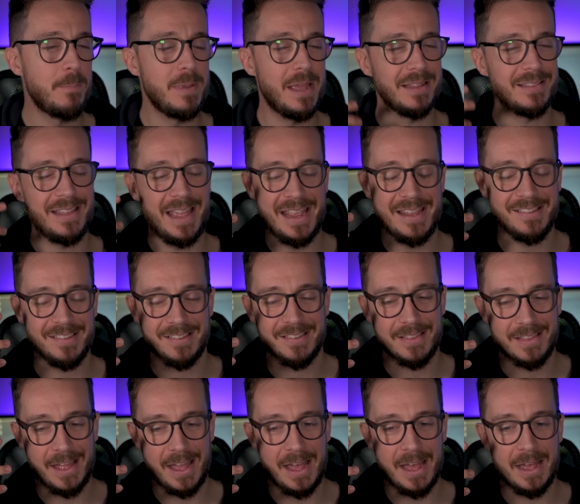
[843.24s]
mia
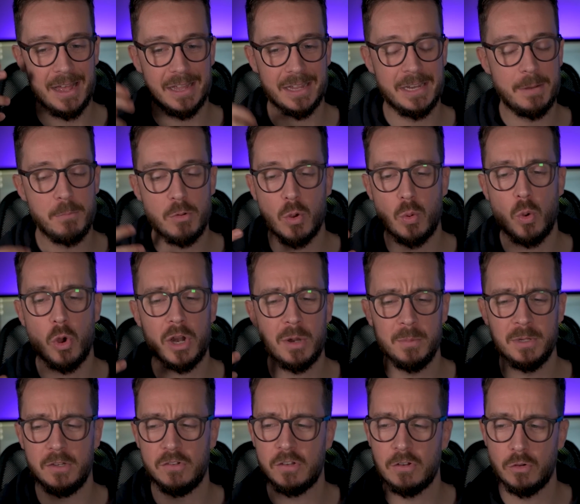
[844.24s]
testa, nel mio cuore mi
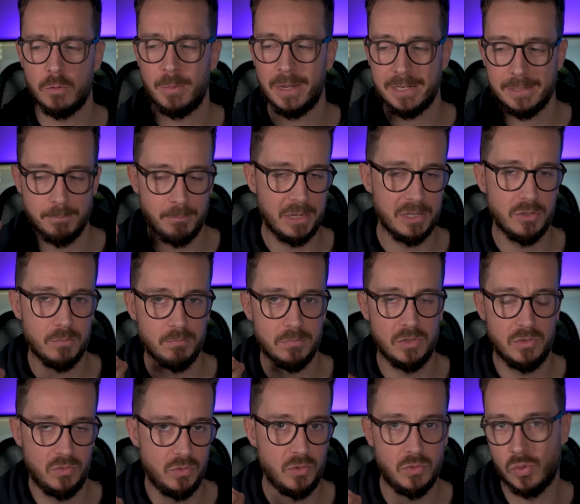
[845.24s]
dicevo «Ma, ma
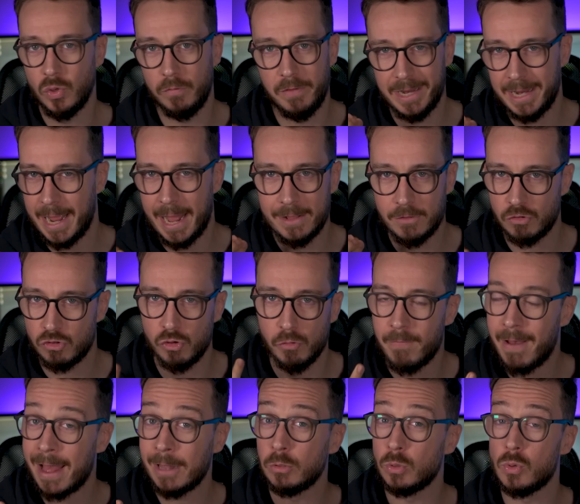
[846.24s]
dove cazzo
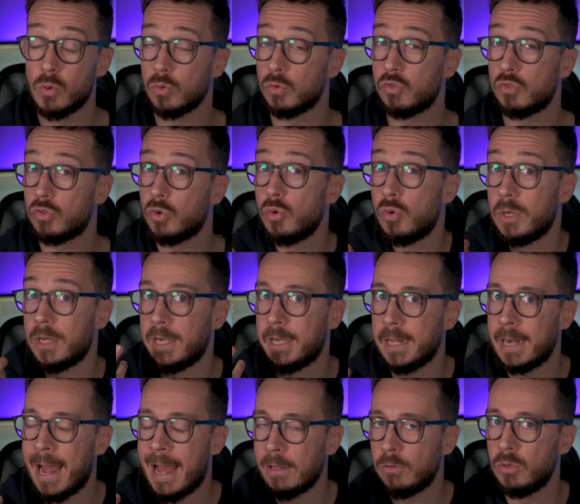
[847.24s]
vado? Non sono in
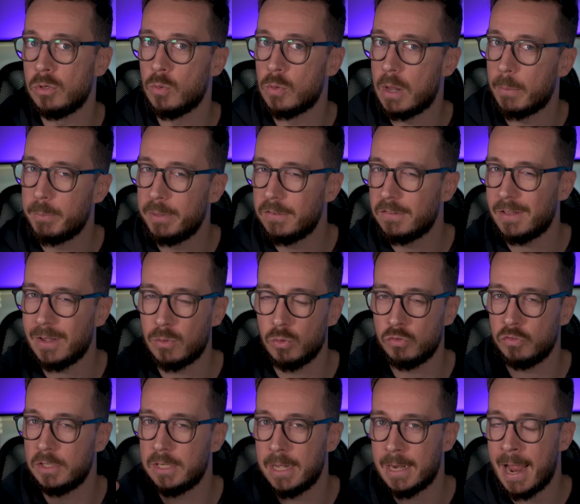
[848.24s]
grado in una pista
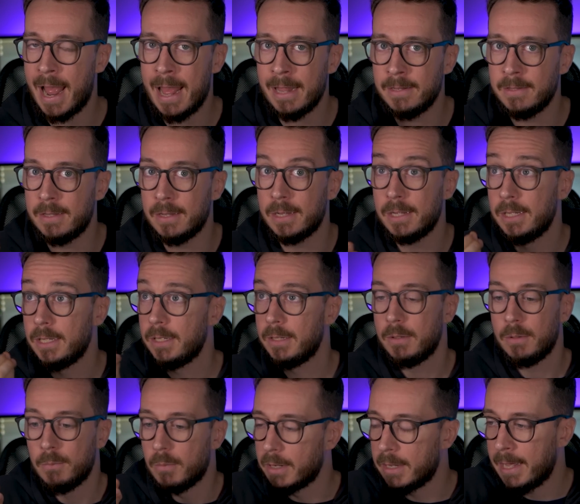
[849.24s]
così grande,
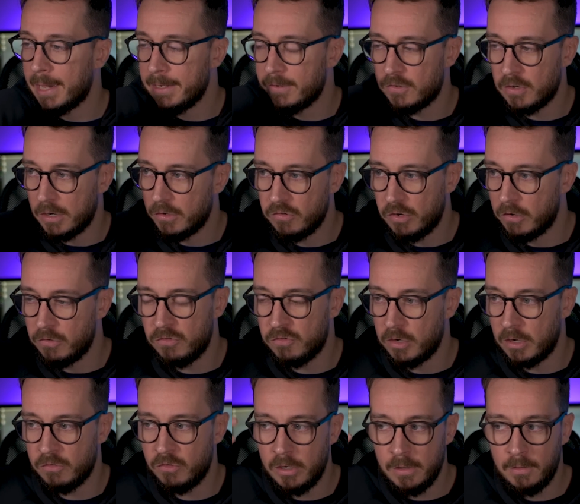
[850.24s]
magari c'è, c'è,
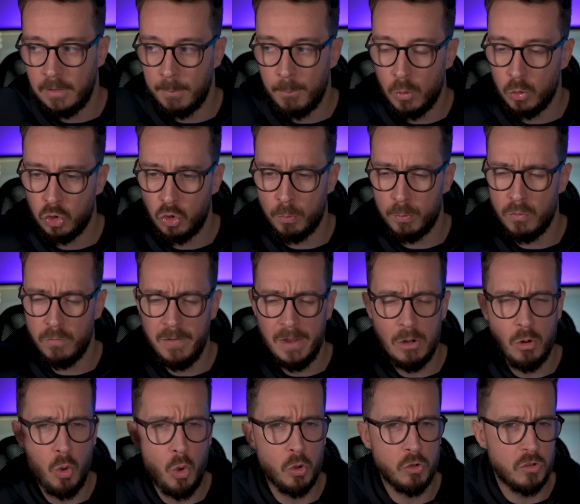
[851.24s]
c'è, gente molto più
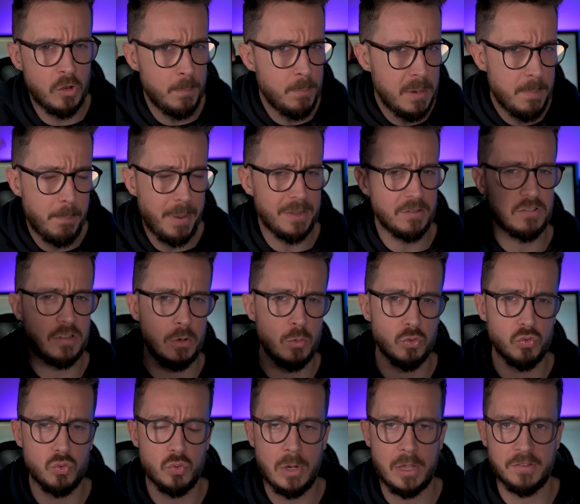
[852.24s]
veloce, mi passano
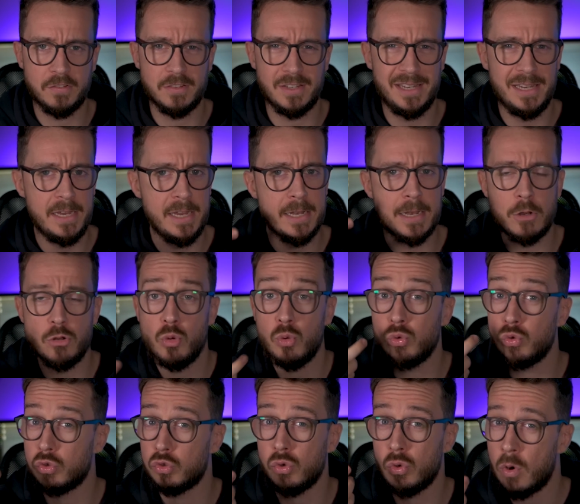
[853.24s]
sulla schiena, non
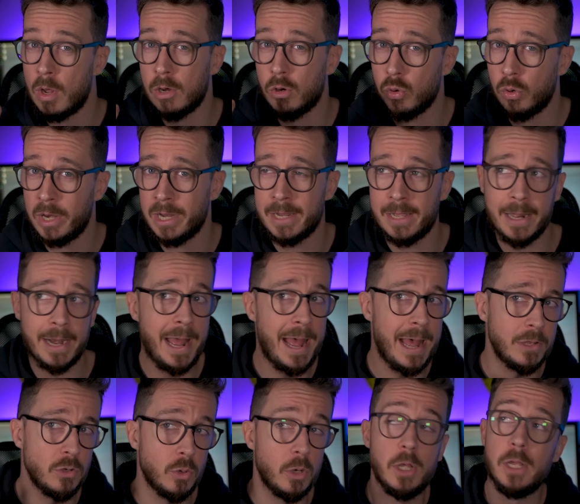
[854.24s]
sono ancora in
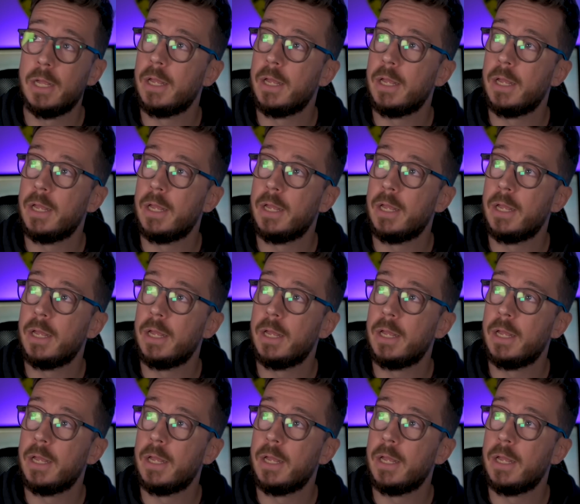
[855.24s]
grado.